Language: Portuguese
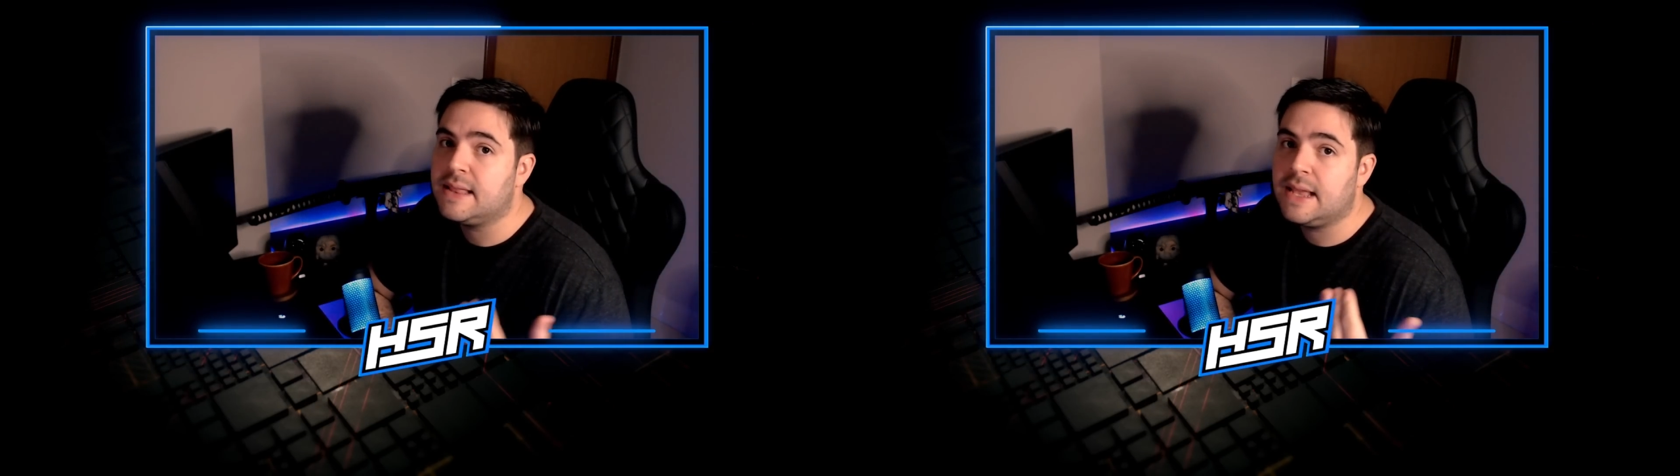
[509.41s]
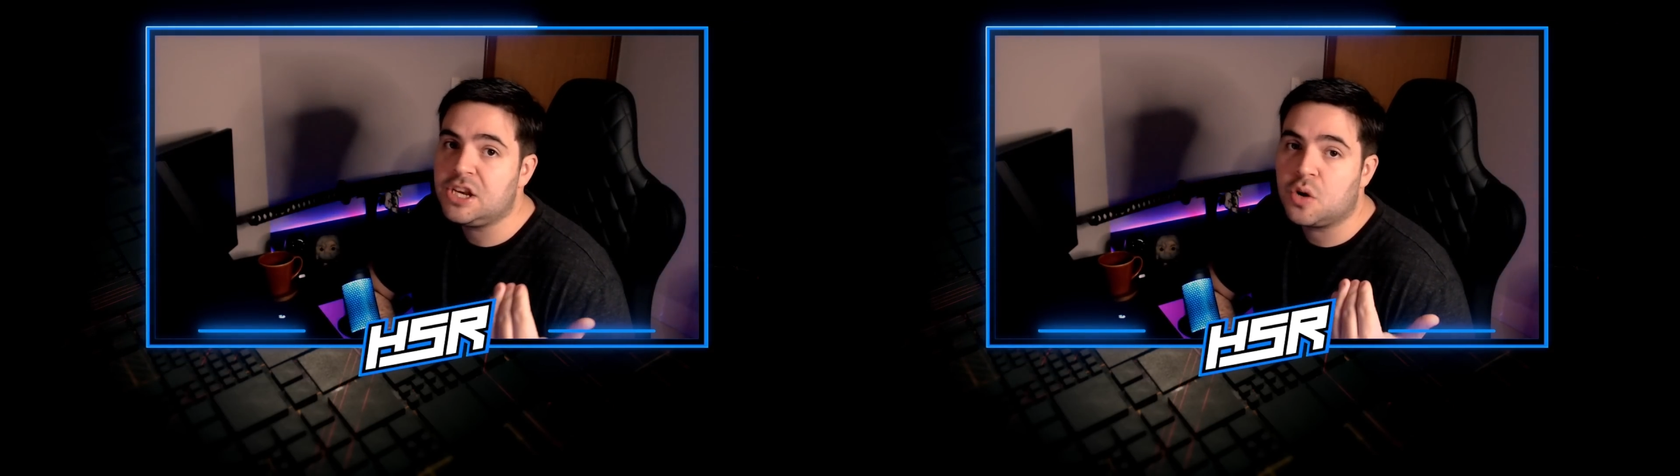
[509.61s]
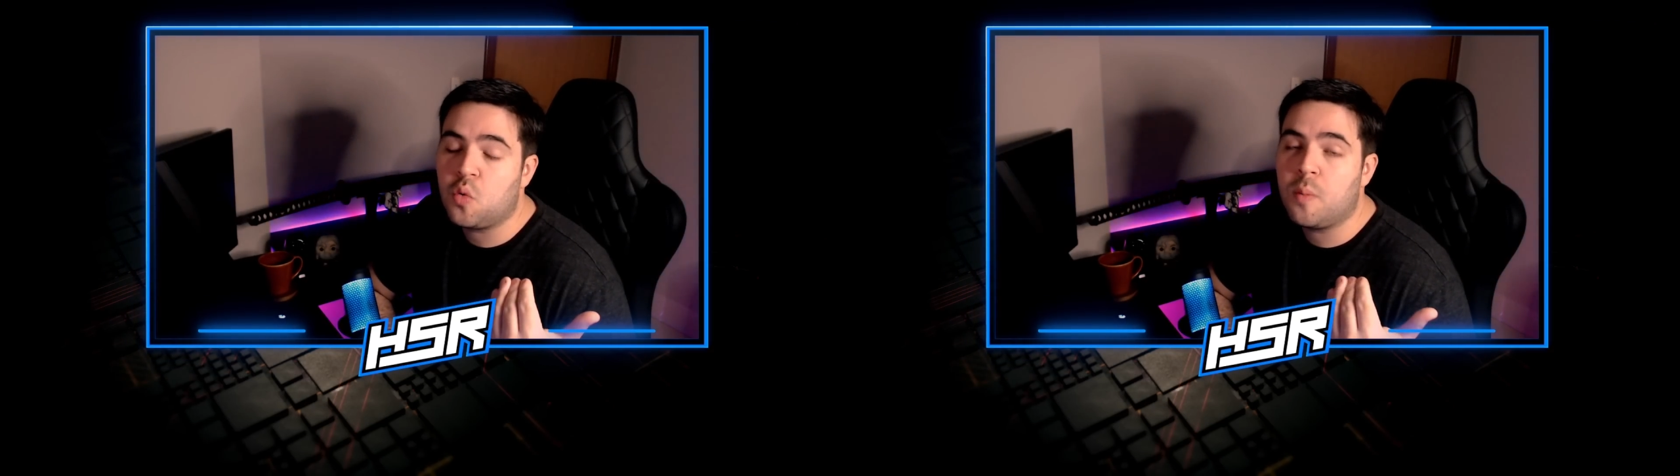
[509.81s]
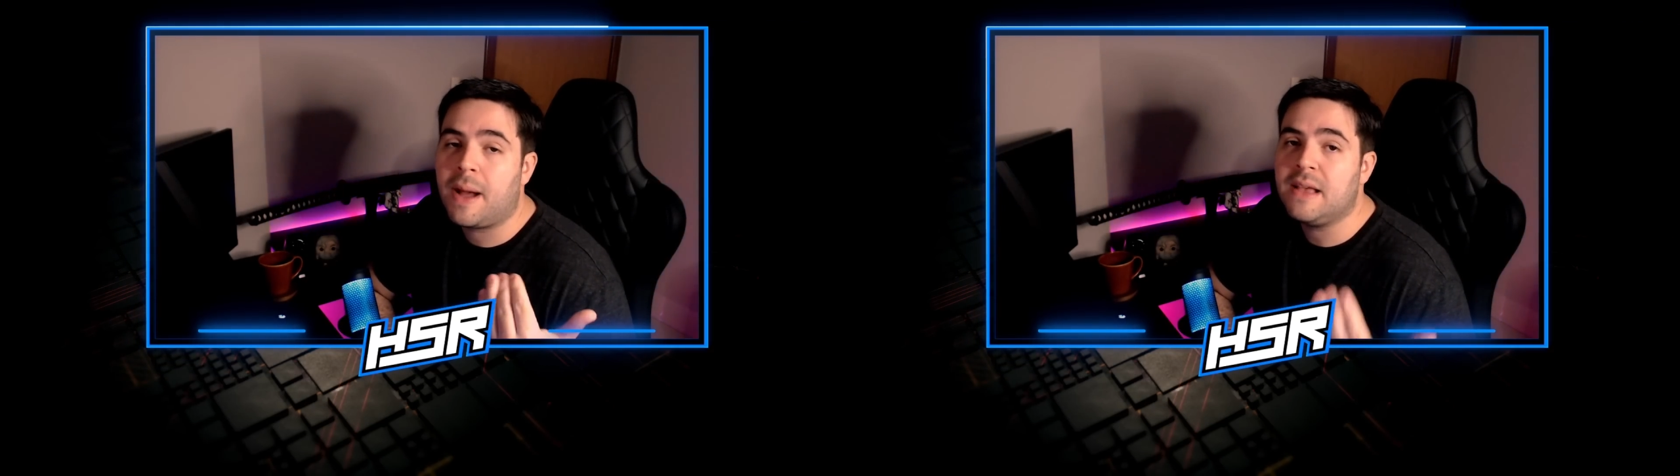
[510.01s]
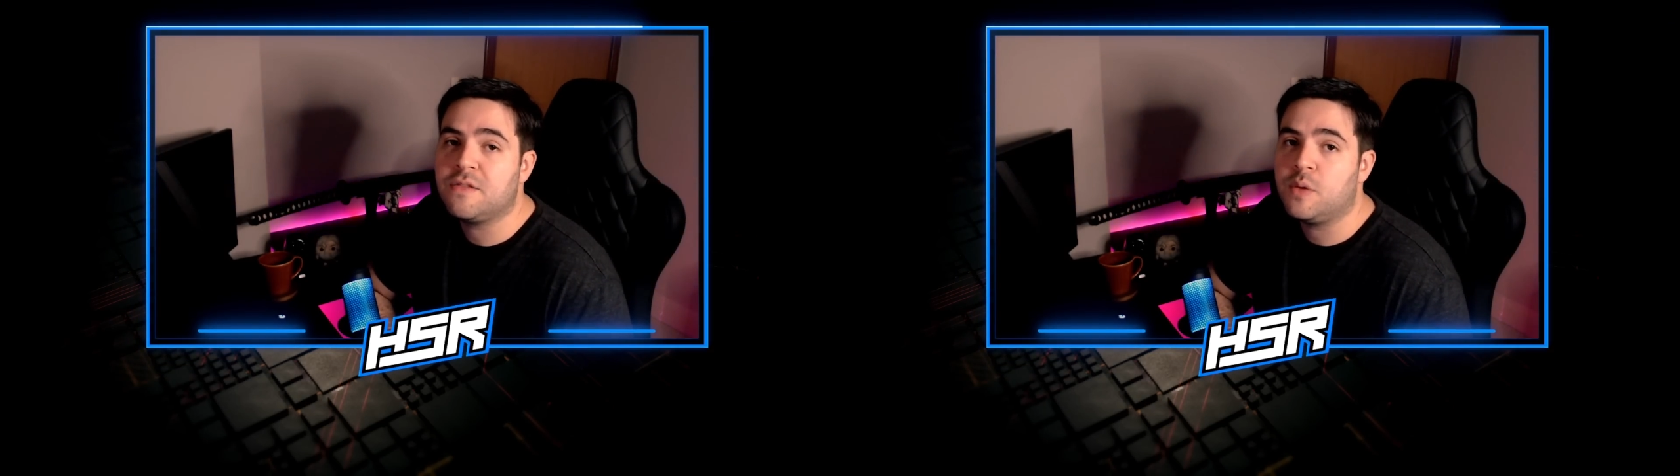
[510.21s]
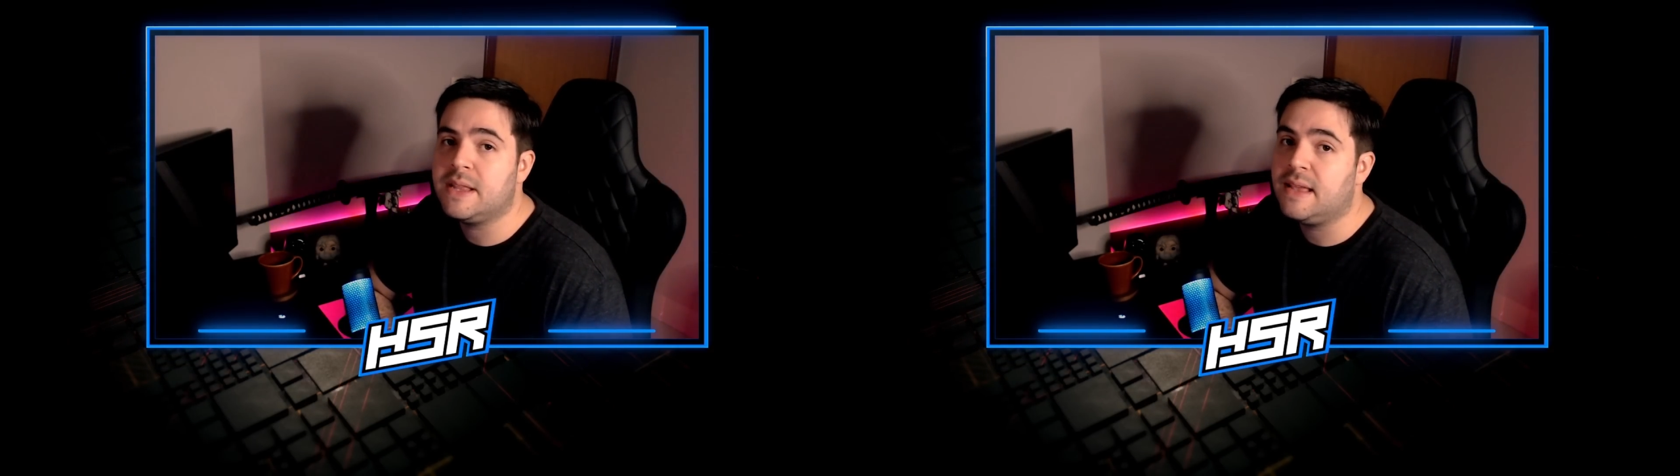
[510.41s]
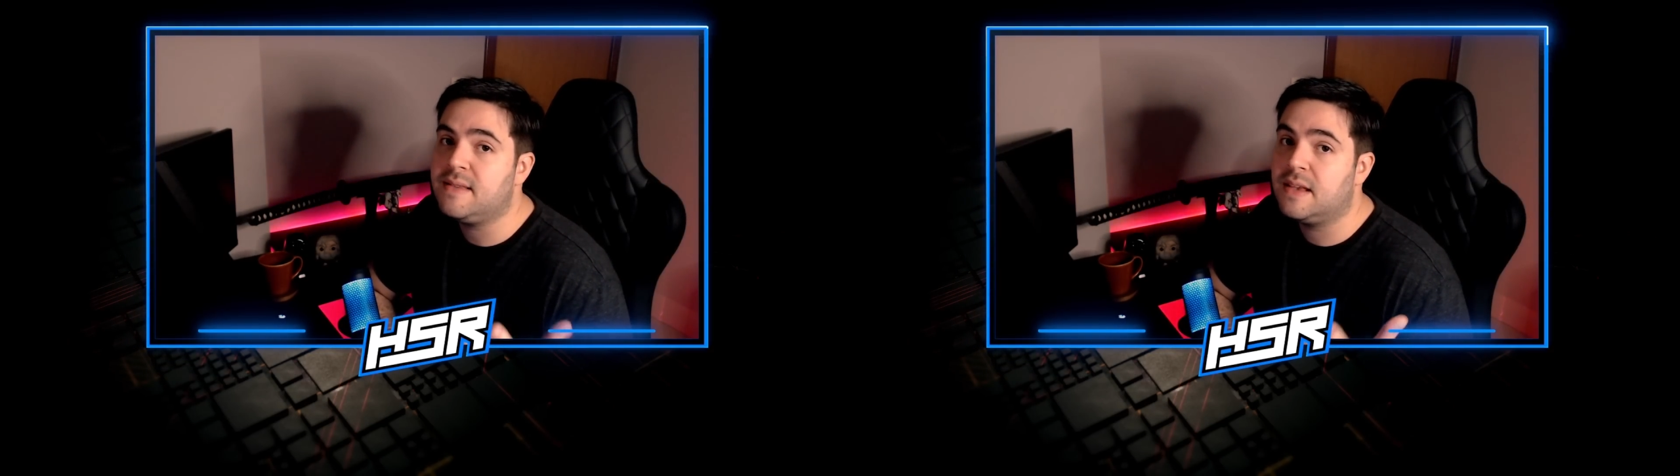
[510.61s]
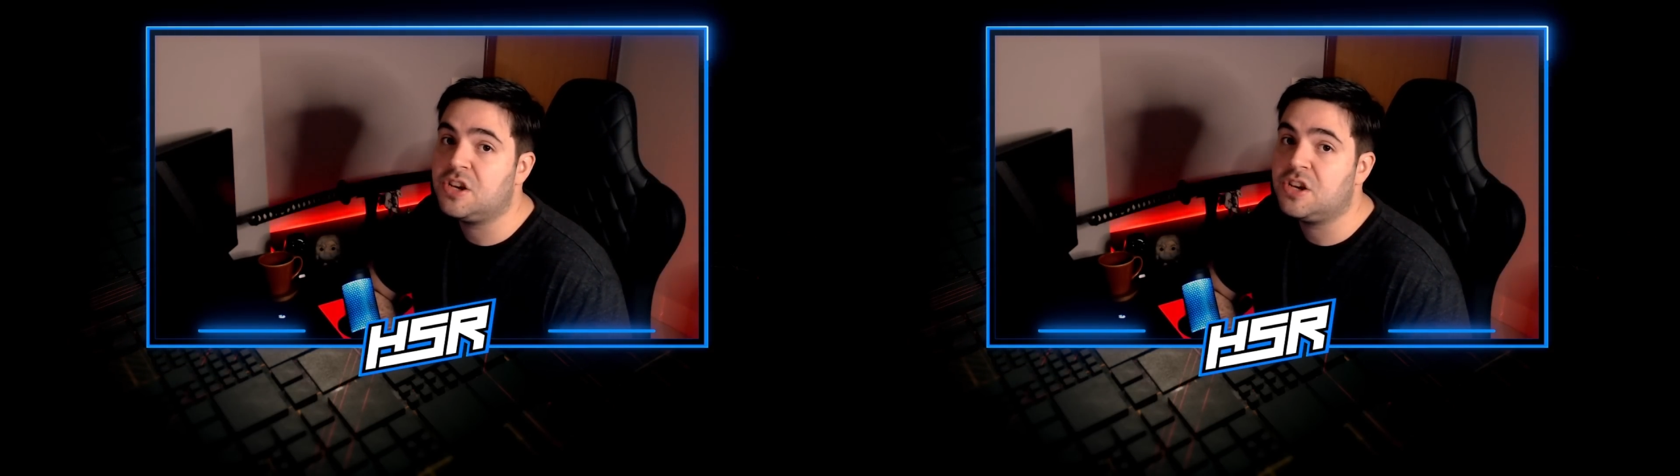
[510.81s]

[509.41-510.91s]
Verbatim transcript: deixa com mais fluidez,